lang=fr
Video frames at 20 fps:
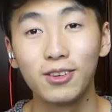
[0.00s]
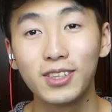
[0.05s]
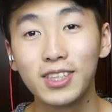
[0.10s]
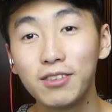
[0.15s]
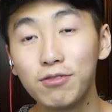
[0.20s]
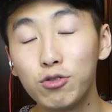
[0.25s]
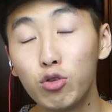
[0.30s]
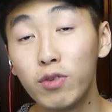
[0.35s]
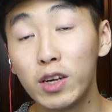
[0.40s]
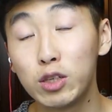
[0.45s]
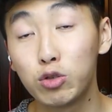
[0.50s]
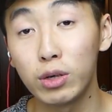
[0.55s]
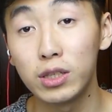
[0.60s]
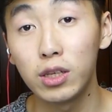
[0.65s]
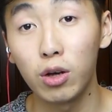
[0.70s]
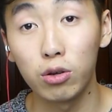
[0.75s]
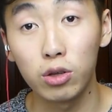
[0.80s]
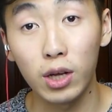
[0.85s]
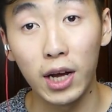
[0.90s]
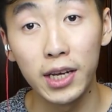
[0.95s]
Donc si vous devez
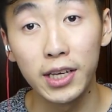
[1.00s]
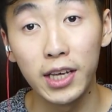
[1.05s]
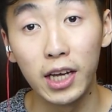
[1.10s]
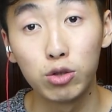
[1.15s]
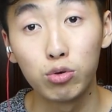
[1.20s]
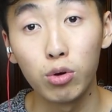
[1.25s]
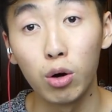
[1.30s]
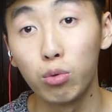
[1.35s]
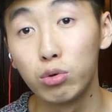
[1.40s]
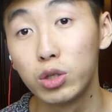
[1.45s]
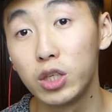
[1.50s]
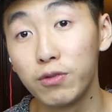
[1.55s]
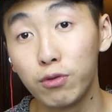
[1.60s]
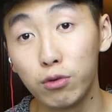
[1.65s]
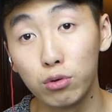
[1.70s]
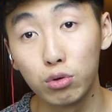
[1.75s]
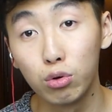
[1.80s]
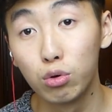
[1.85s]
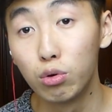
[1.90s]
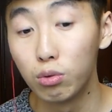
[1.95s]
choisir entre Alligature ou
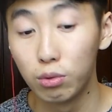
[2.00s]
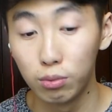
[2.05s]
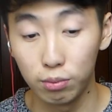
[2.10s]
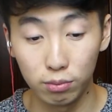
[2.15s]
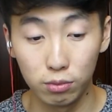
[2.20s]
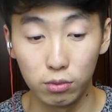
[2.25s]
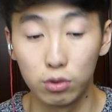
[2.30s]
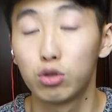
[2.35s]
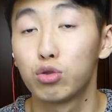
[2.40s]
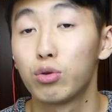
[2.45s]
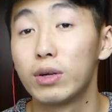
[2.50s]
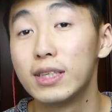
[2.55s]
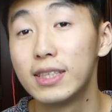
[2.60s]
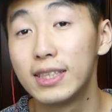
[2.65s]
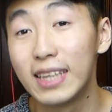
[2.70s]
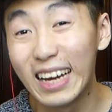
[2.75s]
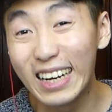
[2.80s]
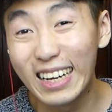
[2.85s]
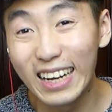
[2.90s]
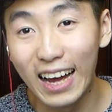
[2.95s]
Tiflosion,
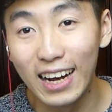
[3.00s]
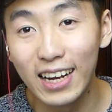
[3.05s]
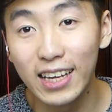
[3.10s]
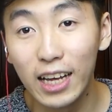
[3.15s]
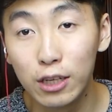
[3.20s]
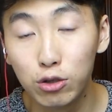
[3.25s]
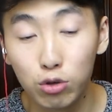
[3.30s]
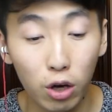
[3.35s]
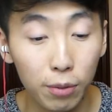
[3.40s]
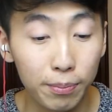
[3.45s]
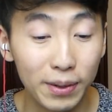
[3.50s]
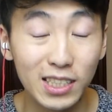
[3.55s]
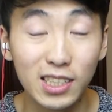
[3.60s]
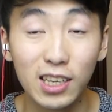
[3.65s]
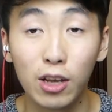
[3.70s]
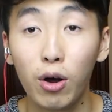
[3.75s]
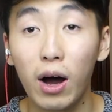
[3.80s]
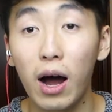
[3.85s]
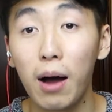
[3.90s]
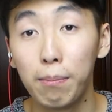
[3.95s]
Choisissez Alligator parce
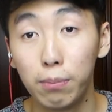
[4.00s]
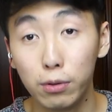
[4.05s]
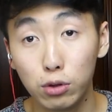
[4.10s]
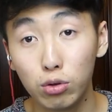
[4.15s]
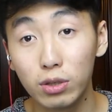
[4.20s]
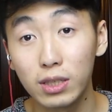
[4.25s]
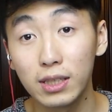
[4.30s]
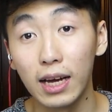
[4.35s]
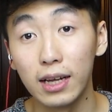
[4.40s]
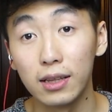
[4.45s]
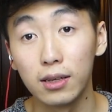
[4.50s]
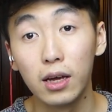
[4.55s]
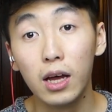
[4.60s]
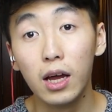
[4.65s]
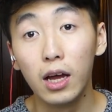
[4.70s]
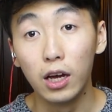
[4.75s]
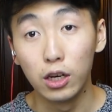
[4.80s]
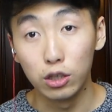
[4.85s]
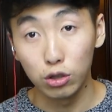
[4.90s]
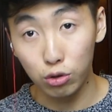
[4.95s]
qu'il aura plus de stats.
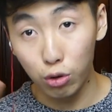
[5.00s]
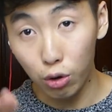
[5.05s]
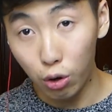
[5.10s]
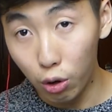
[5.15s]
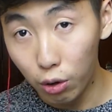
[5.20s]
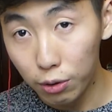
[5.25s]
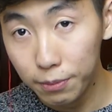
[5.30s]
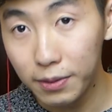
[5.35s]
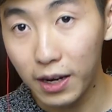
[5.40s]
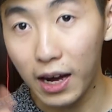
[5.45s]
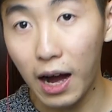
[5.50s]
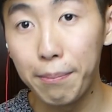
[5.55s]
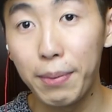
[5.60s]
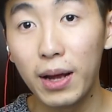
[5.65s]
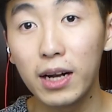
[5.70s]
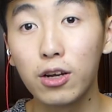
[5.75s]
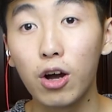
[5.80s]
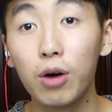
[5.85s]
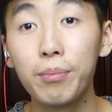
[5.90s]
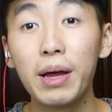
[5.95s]
Je
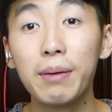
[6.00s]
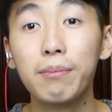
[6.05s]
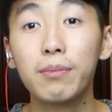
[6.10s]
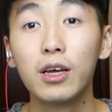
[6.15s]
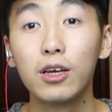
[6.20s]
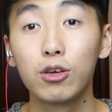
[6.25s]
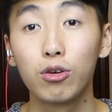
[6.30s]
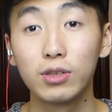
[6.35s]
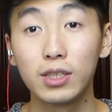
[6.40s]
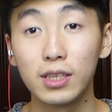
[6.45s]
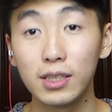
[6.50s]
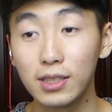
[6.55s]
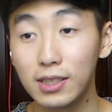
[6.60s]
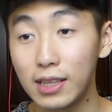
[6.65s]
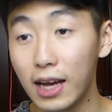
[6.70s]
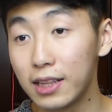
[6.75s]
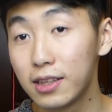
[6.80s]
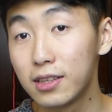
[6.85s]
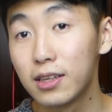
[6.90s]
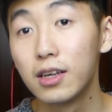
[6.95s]
rappelle quand même que ces
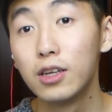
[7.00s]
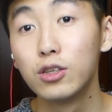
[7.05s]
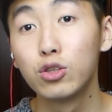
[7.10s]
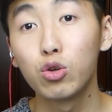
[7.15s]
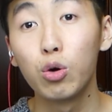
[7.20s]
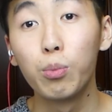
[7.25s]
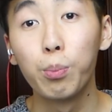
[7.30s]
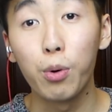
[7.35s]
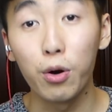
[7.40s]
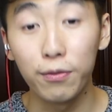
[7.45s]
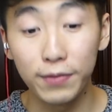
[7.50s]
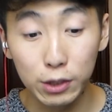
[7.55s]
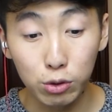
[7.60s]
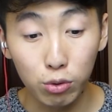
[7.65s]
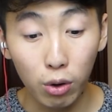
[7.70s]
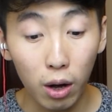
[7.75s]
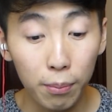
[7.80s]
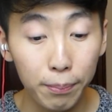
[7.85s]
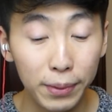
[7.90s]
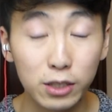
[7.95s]
stats sont
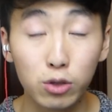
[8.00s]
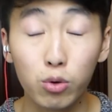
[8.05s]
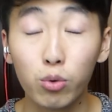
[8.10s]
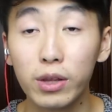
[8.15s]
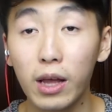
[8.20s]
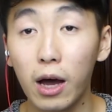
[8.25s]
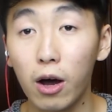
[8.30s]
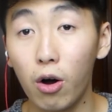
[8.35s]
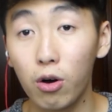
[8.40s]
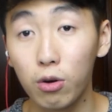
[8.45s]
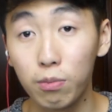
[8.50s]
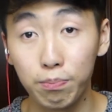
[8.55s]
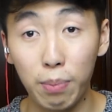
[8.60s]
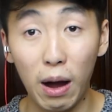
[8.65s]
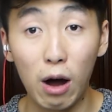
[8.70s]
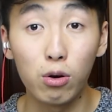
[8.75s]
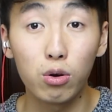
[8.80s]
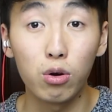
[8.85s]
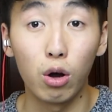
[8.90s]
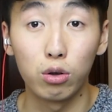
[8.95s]
provisoires parce qu'on n'a pas
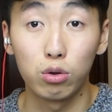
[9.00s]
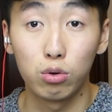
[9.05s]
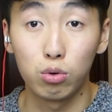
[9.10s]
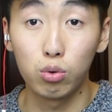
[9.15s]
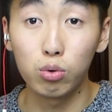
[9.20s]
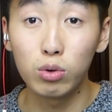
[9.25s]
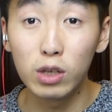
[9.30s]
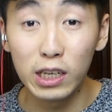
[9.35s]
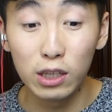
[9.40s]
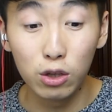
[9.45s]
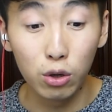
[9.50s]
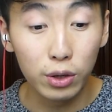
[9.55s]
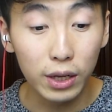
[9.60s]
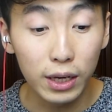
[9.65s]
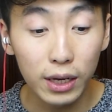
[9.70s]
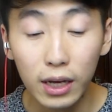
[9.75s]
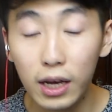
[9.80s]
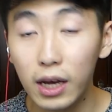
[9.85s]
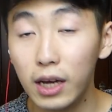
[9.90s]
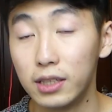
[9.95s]
encore toutes les
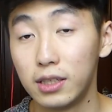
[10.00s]
données.